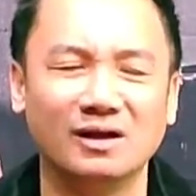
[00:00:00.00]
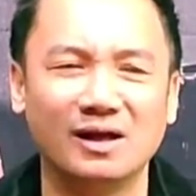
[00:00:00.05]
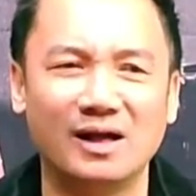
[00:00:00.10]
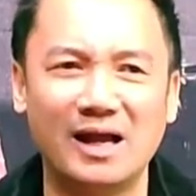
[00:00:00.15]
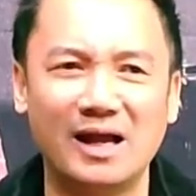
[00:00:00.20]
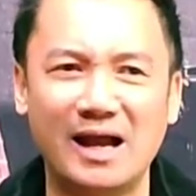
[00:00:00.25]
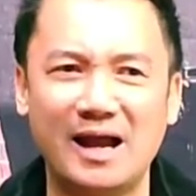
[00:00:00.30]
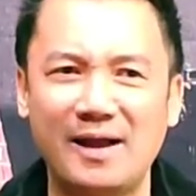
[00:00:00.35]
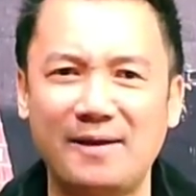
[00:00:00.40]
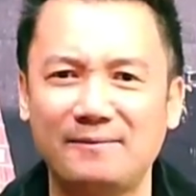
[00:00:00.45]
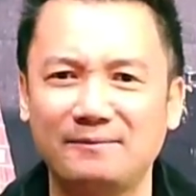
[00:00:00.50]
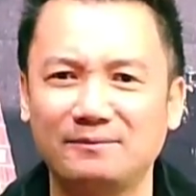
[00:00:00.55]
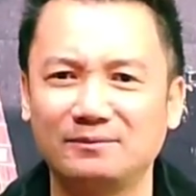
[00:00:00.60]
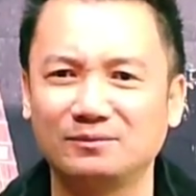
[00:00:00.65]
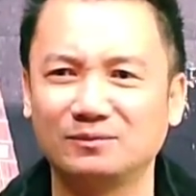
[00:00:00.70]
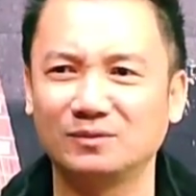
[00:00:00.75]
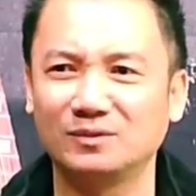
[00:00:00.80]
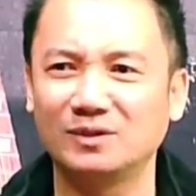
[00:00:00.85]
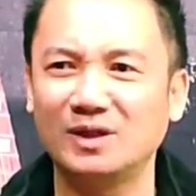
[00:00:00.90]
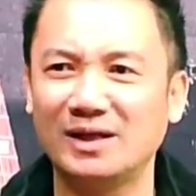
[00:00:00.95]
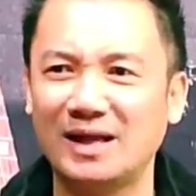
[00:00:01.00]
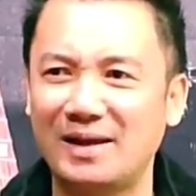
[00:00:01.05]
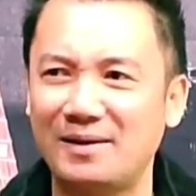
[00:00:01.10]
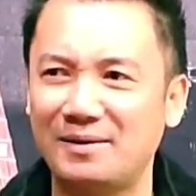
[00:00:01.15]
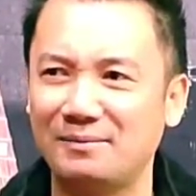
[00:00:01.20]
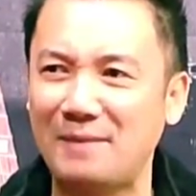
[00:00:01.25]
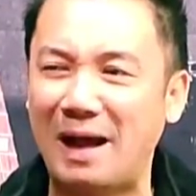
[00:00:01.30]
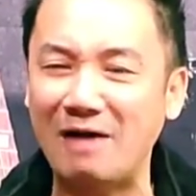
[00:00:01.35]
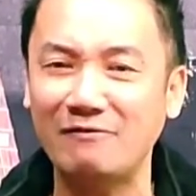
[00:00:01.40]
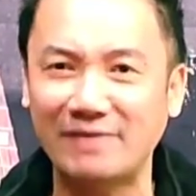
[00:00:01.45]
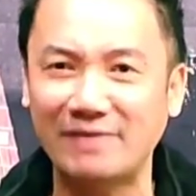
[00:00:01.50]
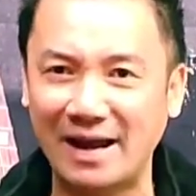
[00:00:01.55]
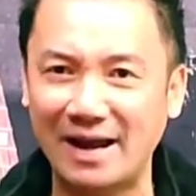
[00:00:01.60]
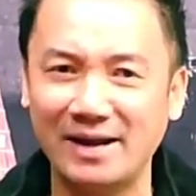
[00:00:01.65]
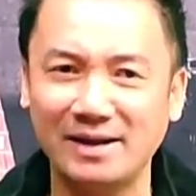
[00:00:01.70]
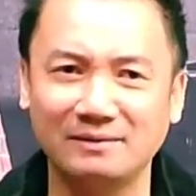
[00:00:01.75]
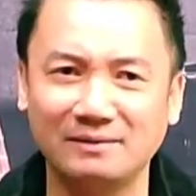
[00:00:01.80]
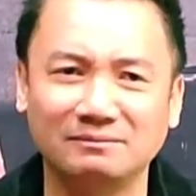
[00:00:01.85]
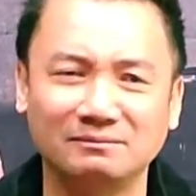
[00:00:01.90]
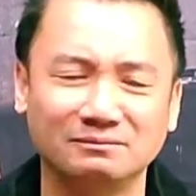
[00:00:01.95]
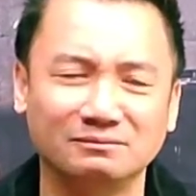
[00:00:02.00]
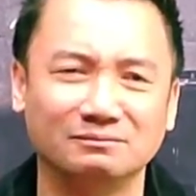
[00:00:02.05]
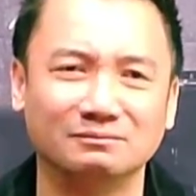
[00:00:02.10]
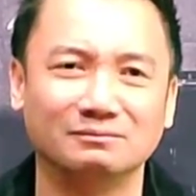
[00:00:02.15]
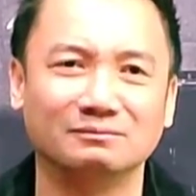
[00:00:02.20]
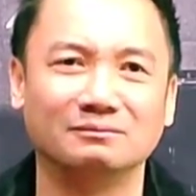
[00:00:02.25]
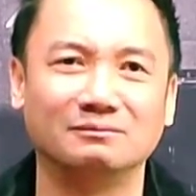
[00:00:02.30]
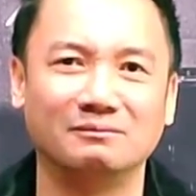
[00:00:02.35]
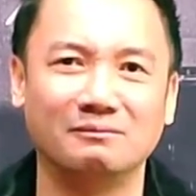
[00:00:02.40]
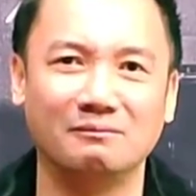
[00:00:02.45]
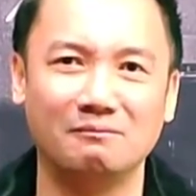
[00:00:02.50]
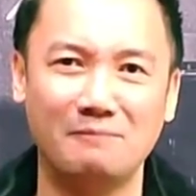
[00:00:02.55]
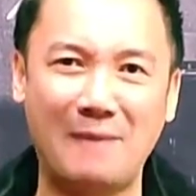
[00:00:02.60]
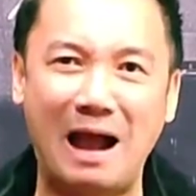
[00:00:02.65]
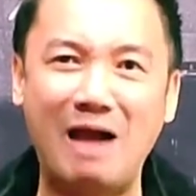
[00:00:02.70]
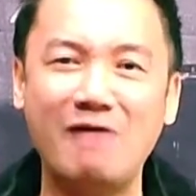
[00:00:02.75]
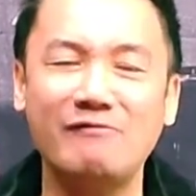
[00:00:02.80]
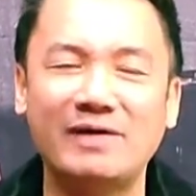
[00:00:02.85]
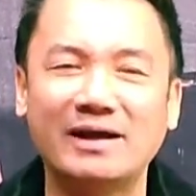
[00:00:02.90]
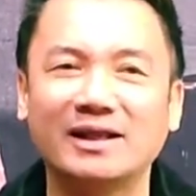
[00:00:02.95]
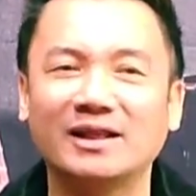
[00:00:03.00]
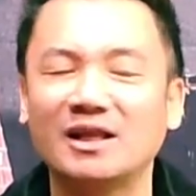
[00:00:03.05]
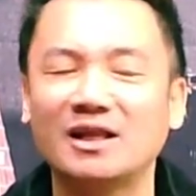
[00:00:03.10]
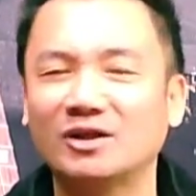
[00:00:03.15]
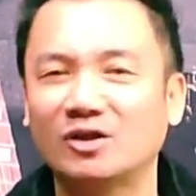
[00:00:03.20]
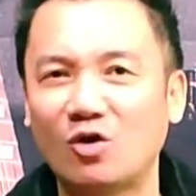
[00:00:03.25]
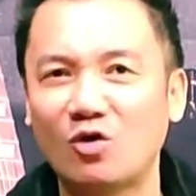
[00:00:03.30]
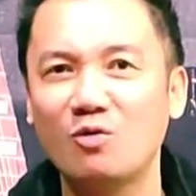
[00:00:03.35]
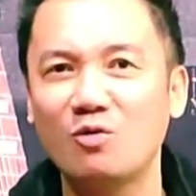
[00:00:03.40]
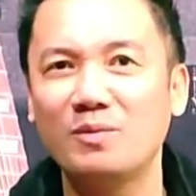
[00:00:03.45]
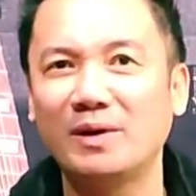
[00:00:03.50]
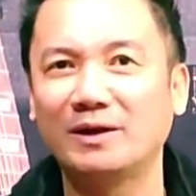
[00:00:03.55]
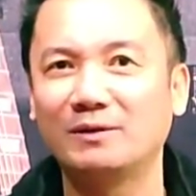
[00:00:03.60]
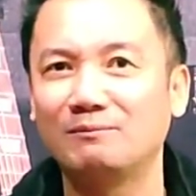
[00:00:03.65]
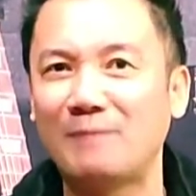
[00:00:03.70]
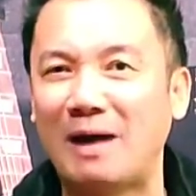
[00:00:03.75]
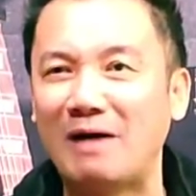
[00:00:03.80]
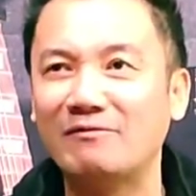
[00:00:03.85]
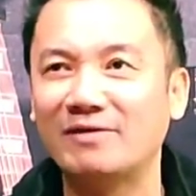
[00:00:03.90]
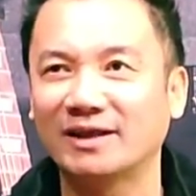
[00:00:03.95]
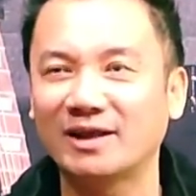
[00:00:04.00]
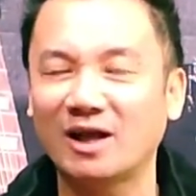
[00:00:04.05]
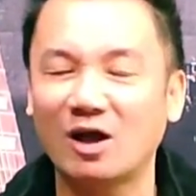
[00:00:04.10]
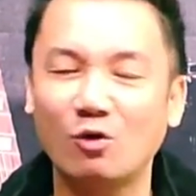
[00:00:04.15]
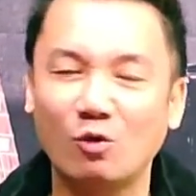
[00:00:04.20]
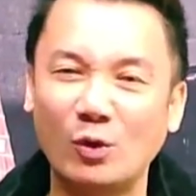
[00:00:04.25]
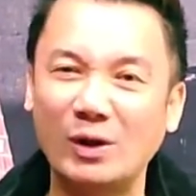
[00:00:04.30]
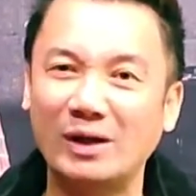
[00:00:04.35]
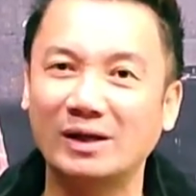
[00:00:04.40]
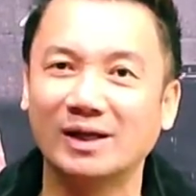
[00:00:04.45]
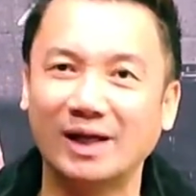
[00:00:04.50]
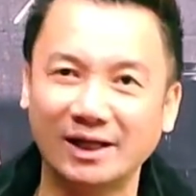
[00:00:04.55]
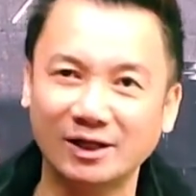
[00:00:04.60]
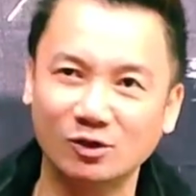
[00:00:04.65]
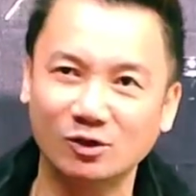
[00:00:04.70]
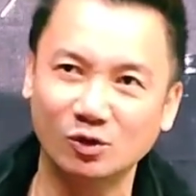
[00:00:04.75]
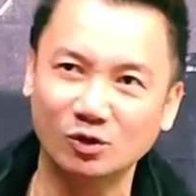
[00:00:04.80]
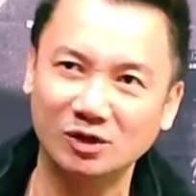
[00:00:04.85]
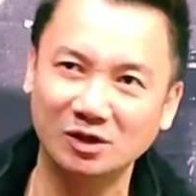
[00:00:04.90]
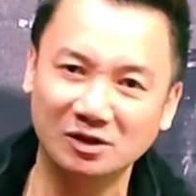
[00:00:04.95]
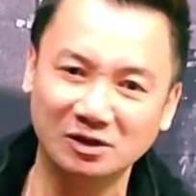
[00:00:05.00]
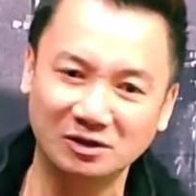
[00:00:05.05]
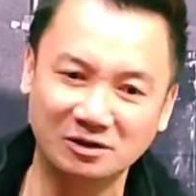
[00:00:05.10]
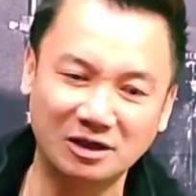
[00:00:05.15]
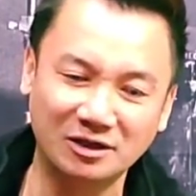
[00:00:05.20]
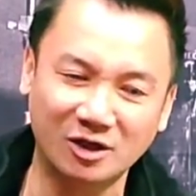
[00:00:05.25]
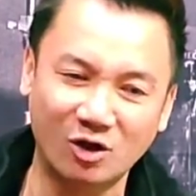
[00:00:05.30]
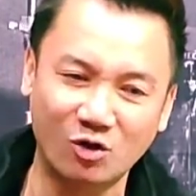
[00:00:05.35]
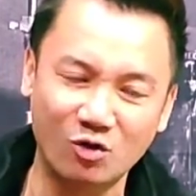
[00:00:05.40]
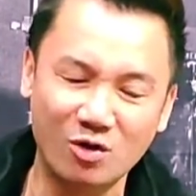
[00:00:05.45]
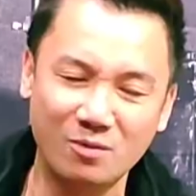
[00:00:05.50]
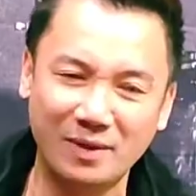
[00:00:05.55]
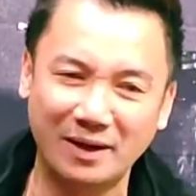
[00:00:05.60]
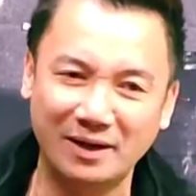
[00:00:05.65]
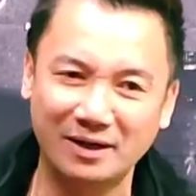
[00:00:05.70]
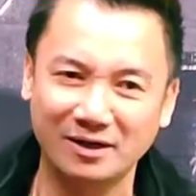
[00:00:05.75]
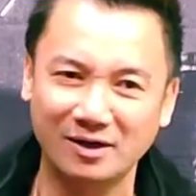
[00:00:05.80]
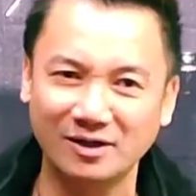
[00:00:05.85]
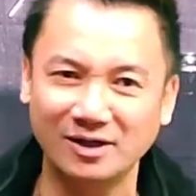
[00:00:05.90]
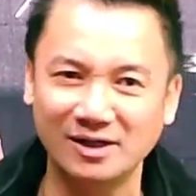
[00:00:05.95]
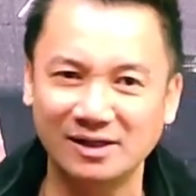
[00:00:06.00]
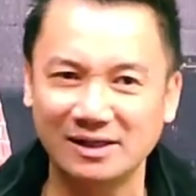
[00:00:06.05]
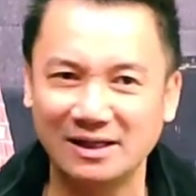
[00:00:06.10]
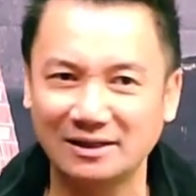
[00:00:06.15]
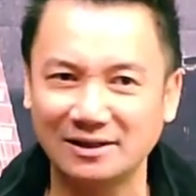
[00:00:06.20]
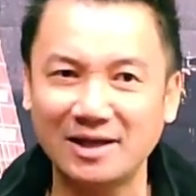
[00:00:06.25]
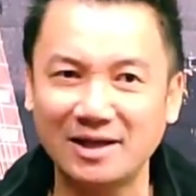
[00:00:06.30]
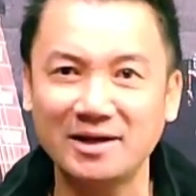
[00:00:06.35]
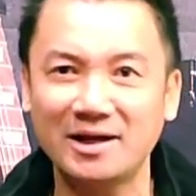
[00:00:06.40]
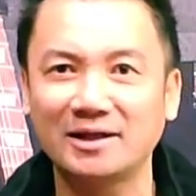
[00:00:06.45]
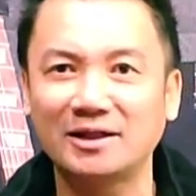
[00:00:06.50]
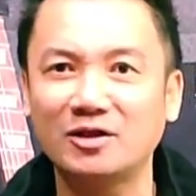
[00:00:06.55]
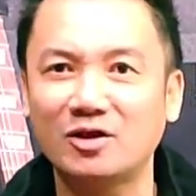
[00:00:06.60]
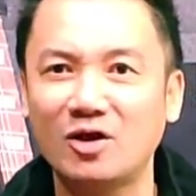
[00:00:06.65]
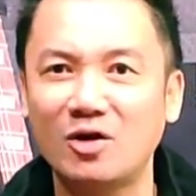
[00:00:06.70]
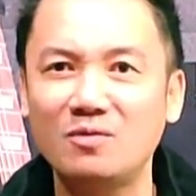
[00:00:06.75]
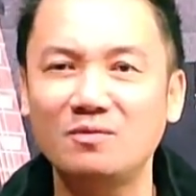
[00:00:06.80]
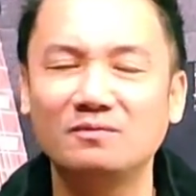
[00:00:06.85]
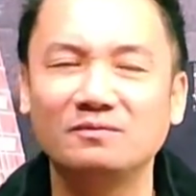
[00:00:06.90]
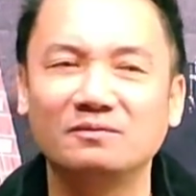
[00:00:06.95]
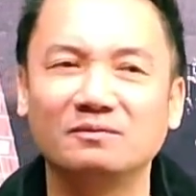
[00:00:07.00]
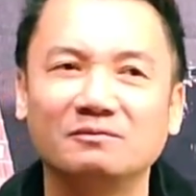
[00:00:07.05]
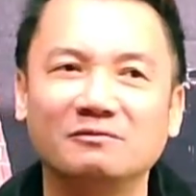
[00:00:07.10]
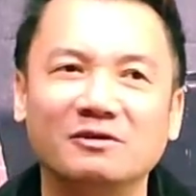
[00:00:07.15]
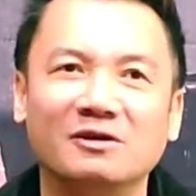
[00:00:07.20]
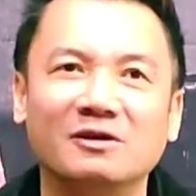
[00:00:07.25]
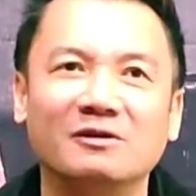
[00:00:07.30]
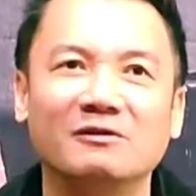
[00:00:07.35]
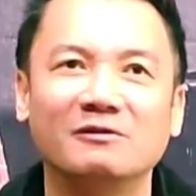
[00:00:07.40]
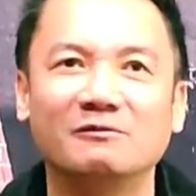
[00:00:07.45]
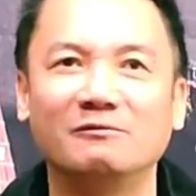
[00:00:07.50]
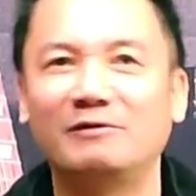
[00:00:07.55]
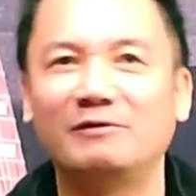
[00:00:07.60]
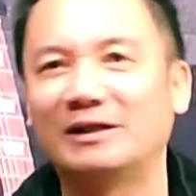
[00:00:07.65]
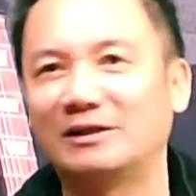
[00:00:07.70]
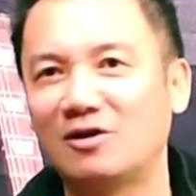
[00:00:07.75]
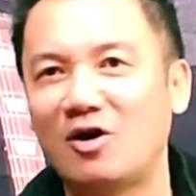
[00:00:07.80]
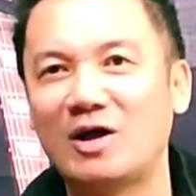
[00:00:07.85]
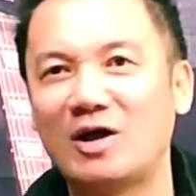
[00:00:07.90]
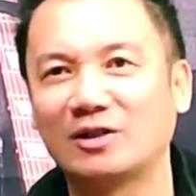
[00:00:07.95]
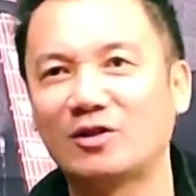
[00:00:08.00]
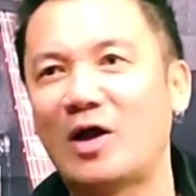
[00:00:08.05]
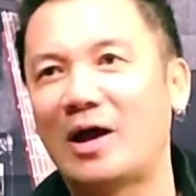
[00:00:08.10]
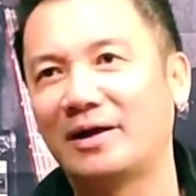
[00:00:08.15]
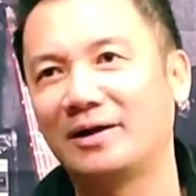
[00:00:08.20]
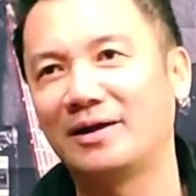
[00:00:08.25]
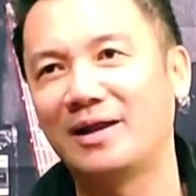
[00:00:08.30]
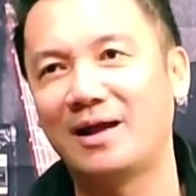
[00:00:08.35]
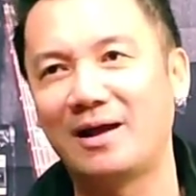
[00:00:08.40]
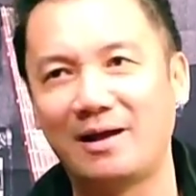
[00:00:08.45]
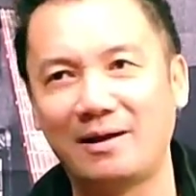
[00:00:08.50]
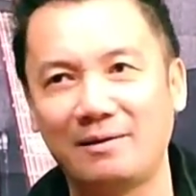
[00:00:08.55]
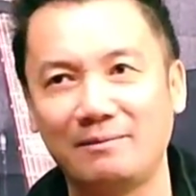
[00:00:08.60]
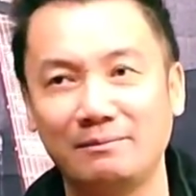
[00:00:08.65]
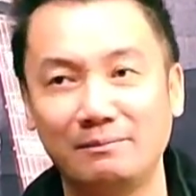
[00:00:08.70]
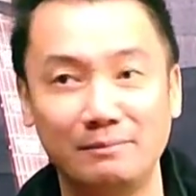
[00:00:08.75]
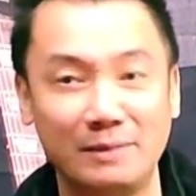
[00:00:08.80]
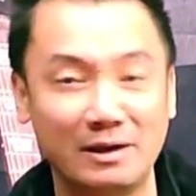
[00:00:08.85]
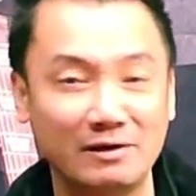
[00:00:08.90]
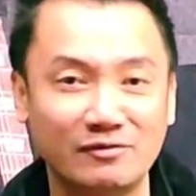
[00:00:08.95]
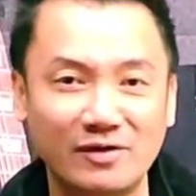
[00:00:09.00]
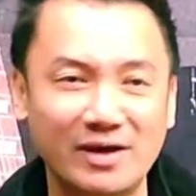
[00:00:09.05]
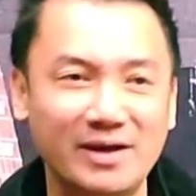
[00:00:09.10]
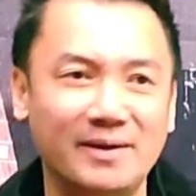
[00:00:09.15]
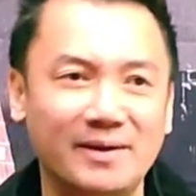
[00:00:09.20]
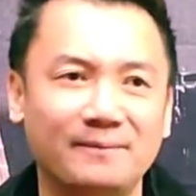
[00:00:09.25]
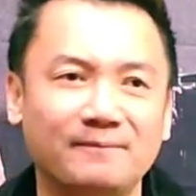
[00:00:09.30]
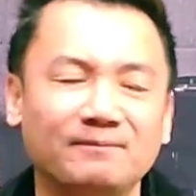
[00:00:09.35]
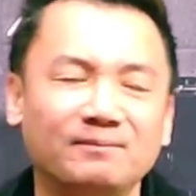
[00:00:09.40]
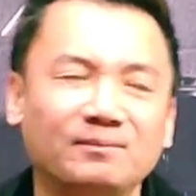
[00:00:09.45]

à, tức là bảo vệ bảo vệ cho thân chủ của mình bảo vệ cho quyền lợi của thân, thân chủ của mình coi như là tới nơi tới chốn và hoàn toàn là miễn phí